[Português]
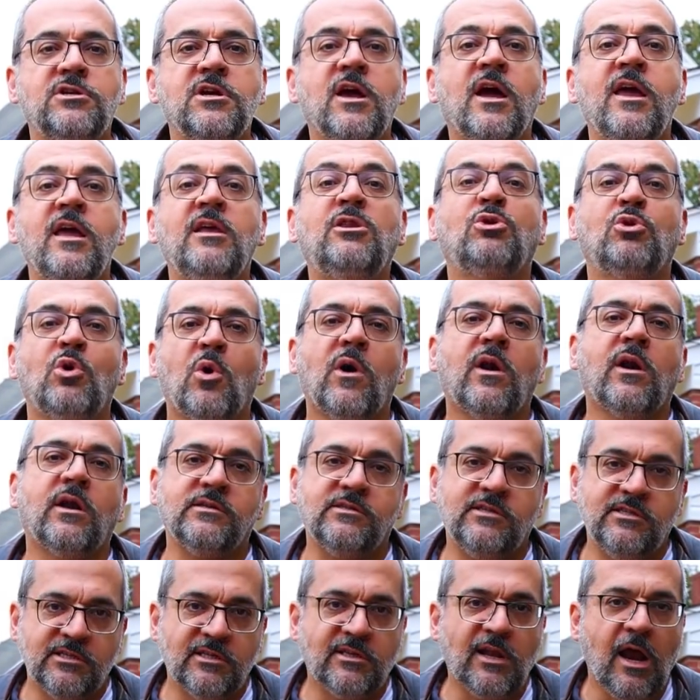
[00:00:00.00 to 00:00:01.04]
Tinha
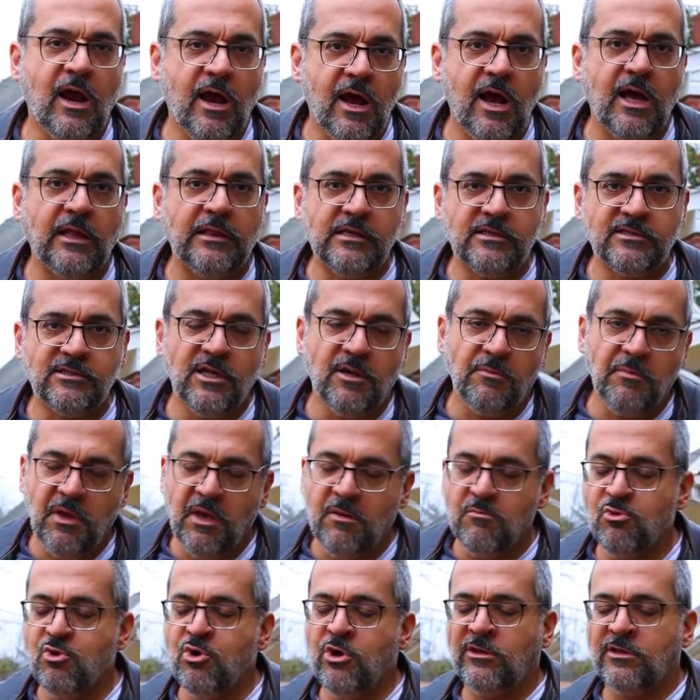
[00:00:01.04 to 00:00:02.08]
reitoras estragadas também,
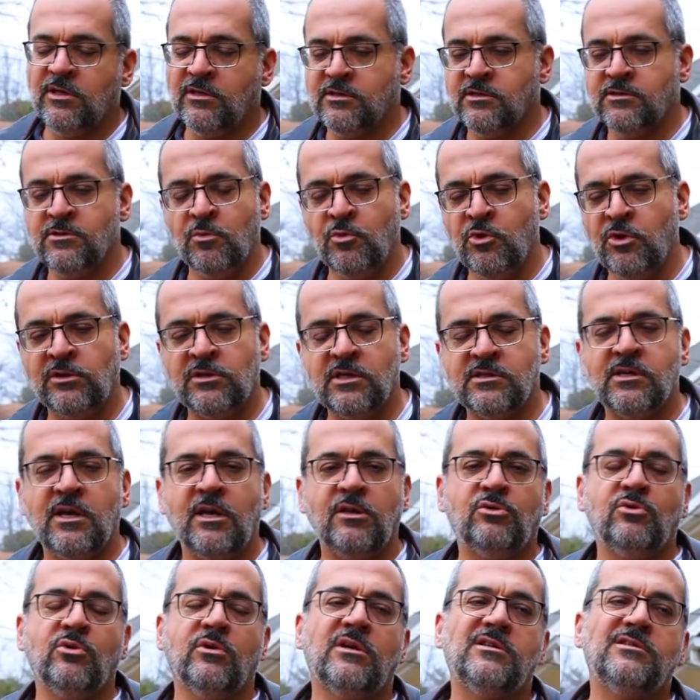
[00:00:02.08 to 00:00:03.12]
muitas, muitas
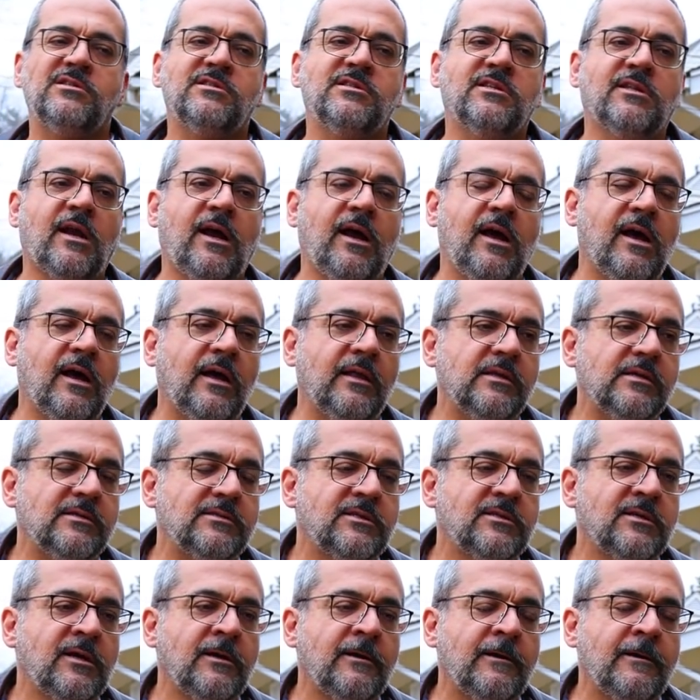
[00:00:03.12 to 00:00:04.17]
reitoras
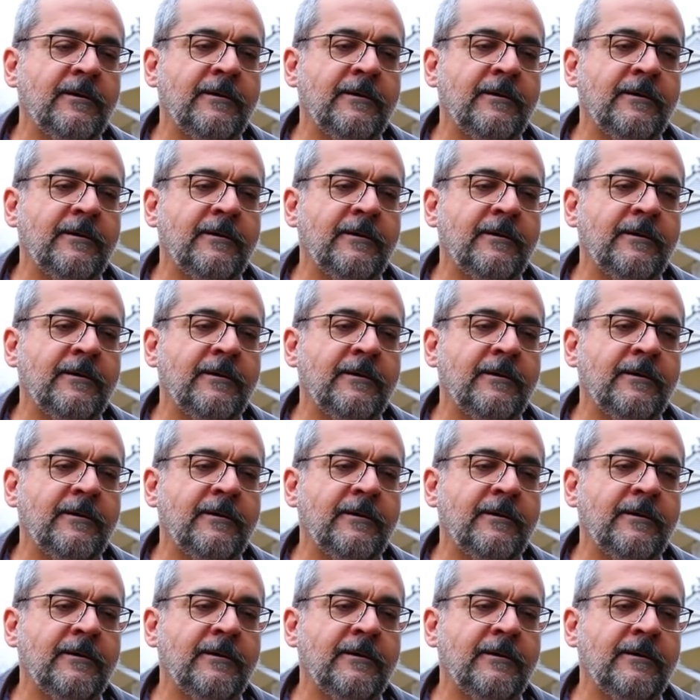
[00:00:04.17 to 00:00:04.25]
estragadas.